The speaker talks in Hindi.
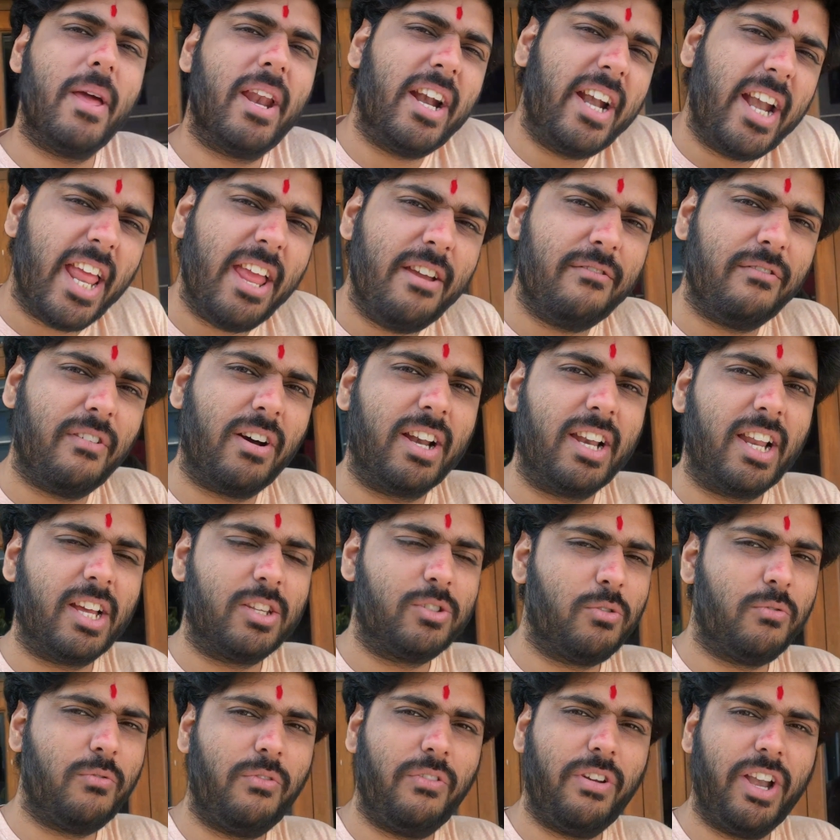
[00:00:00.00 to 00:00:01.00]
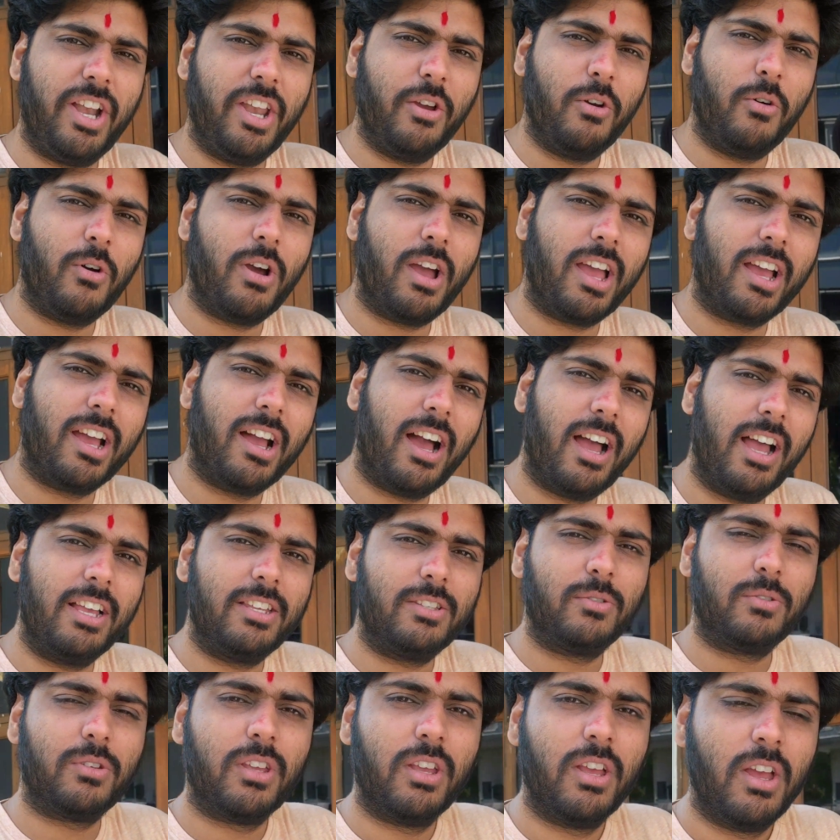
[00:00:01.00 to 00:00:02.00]
मेरा डे वन का जो वीडियो है
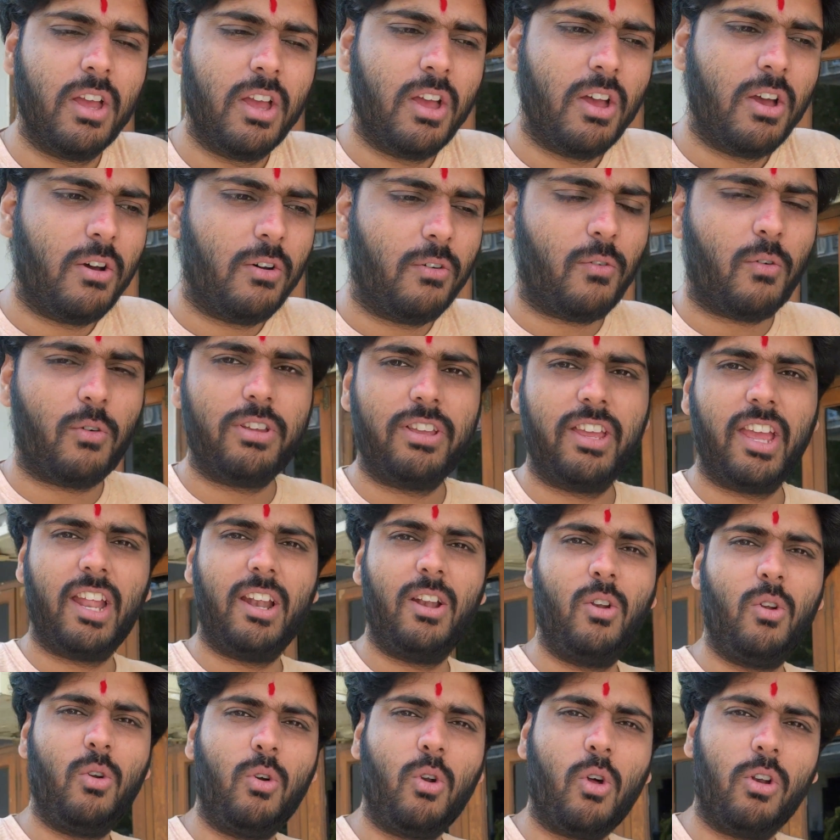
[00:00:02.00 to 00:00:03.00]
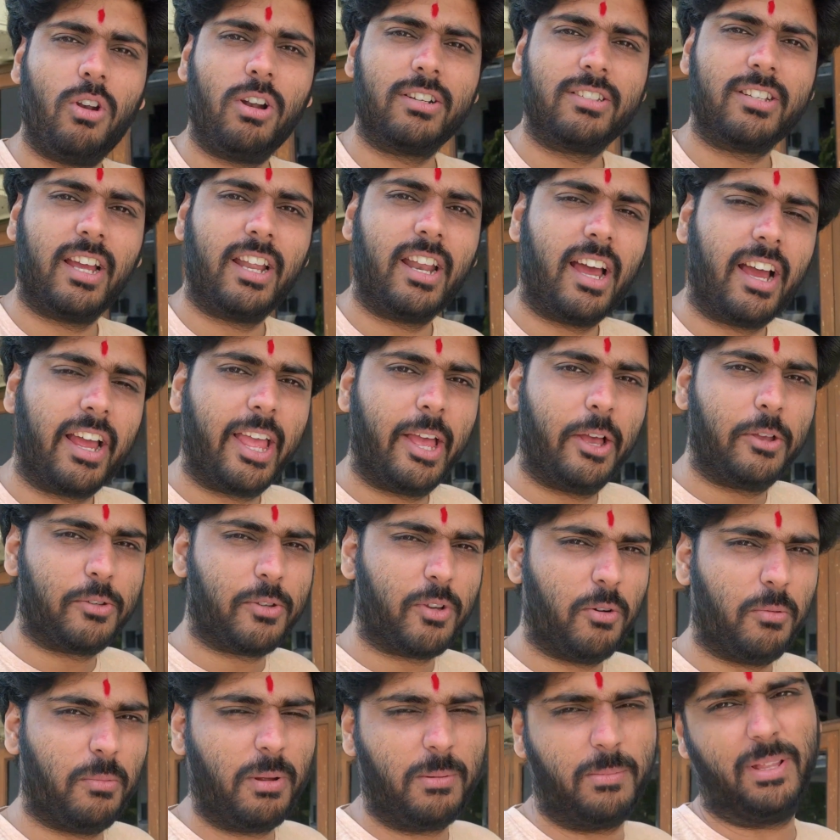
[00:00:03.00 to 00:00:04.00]
गाइस वो येलो डॉलर साइन आ गया
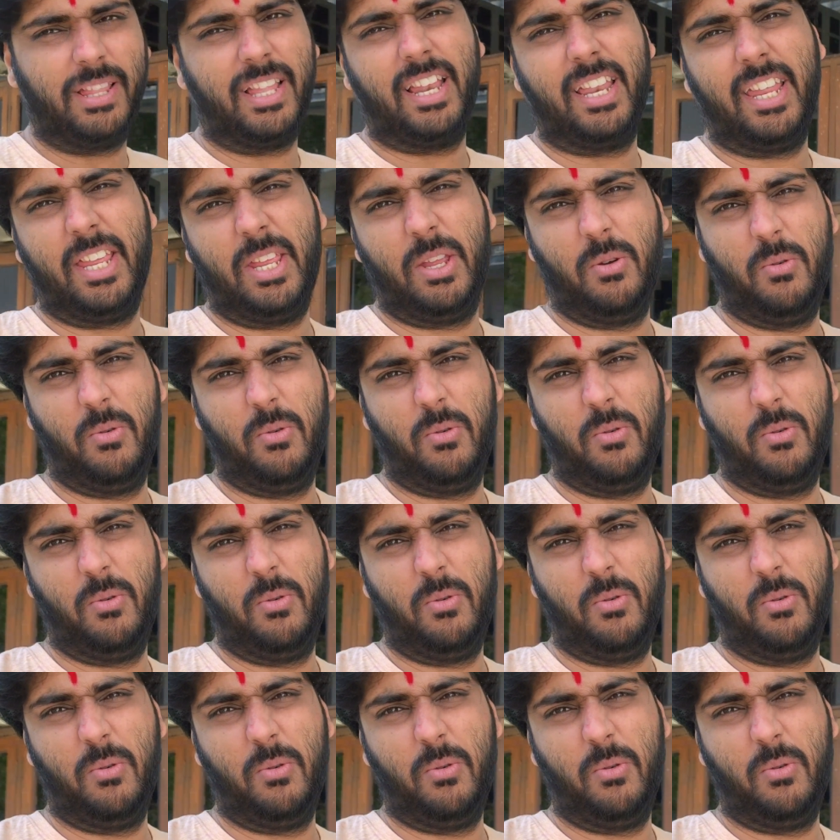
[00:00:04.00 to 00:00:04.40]
उसके ऊपर पता नहीं